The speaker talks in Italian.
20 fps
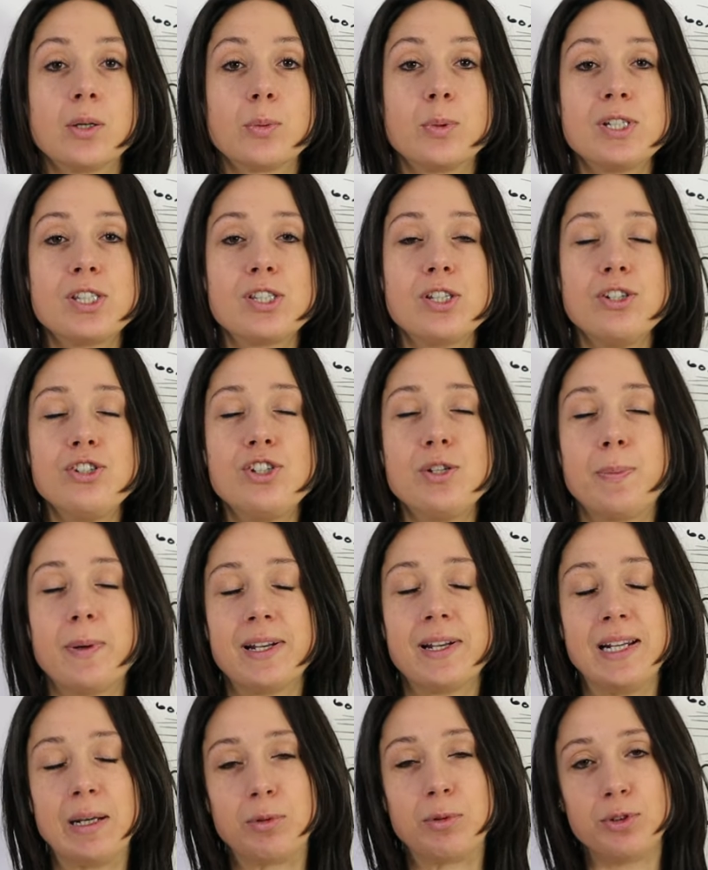Quest'oggi
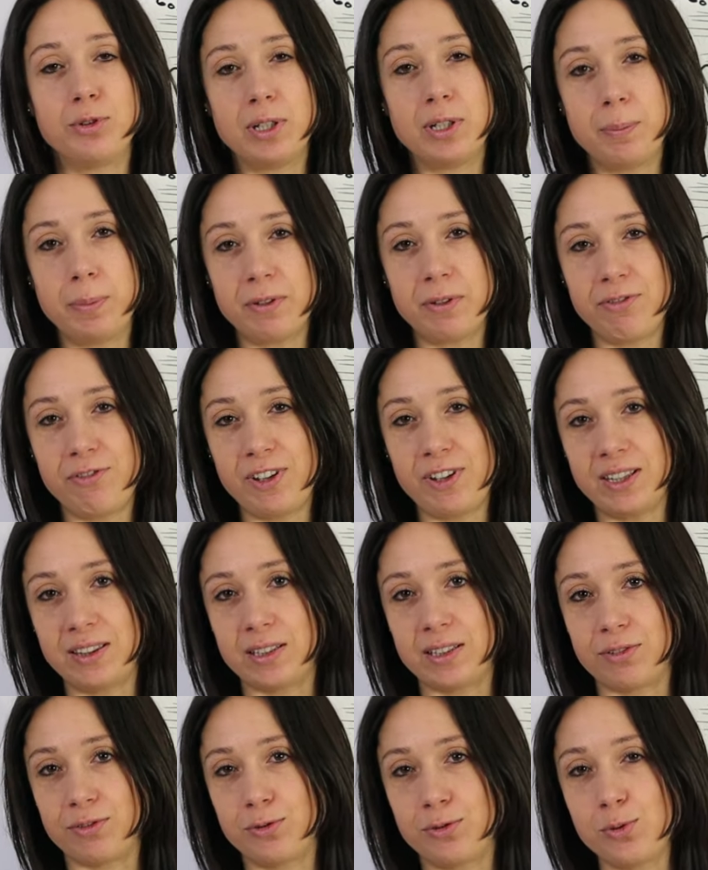parliamo di una
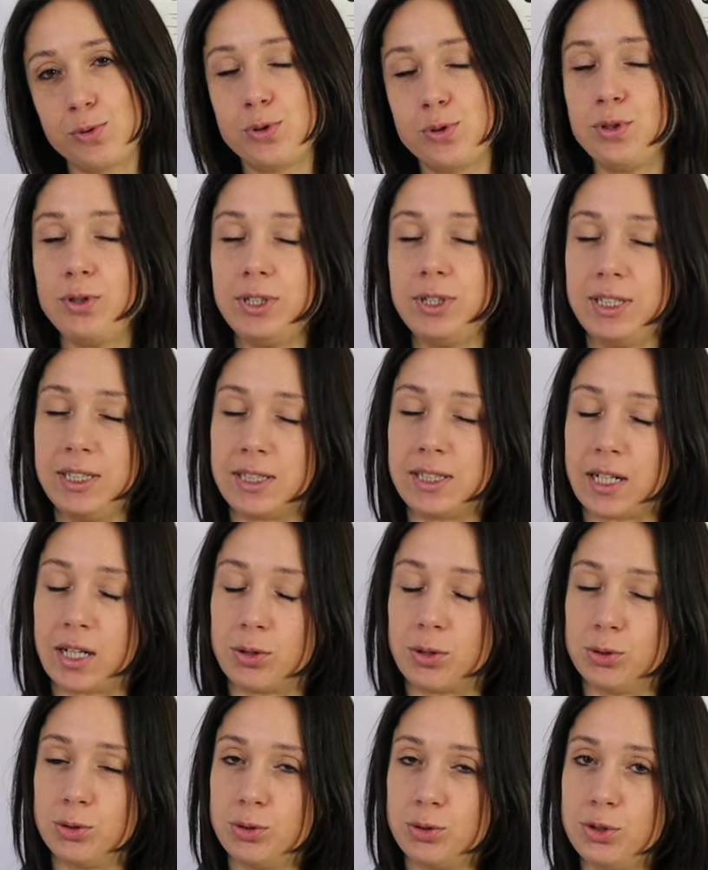perfetta fusione
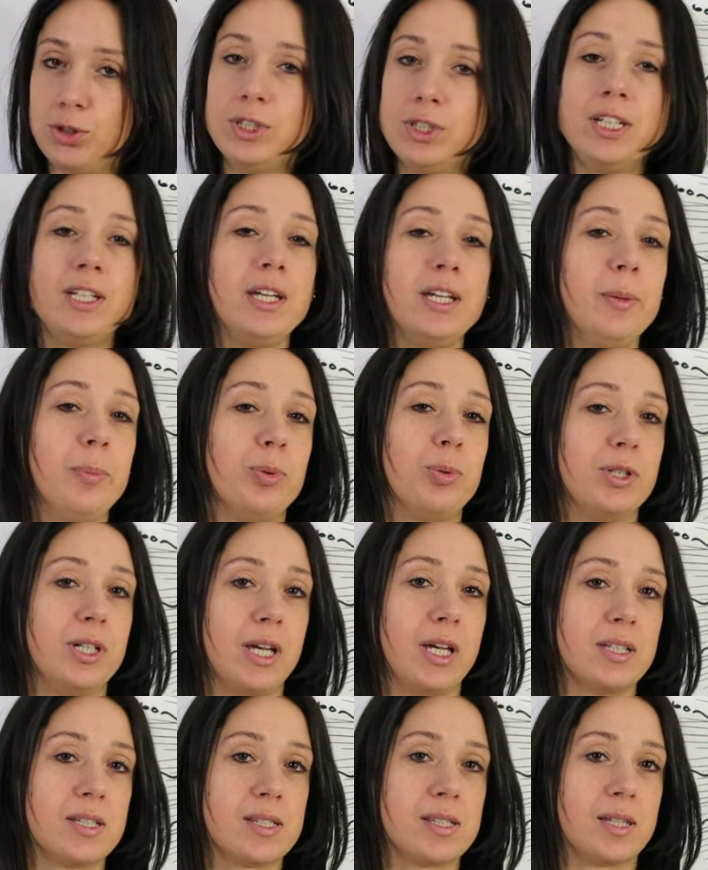tra cotone e
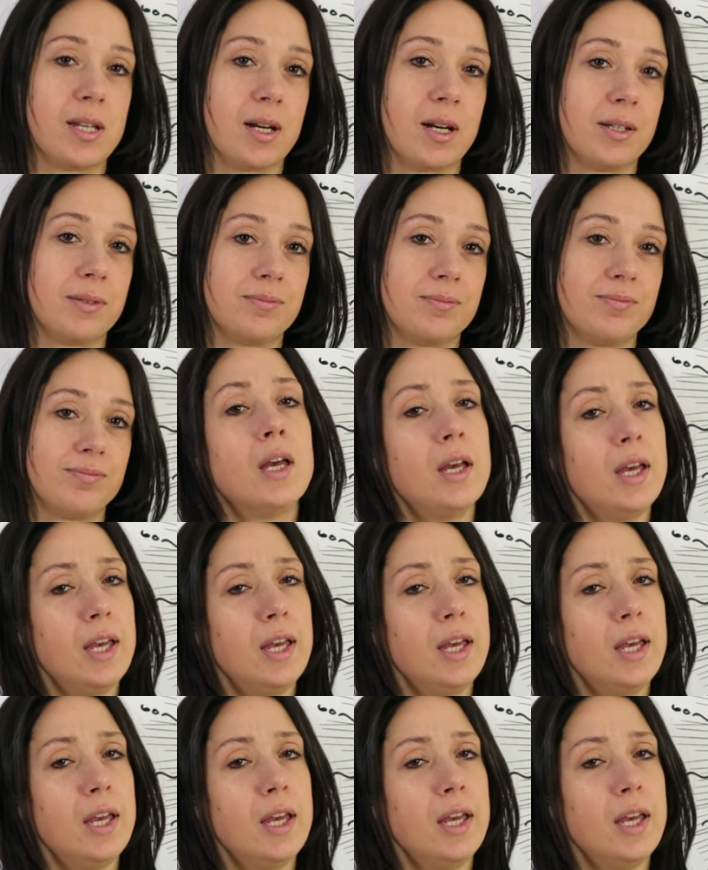poliestere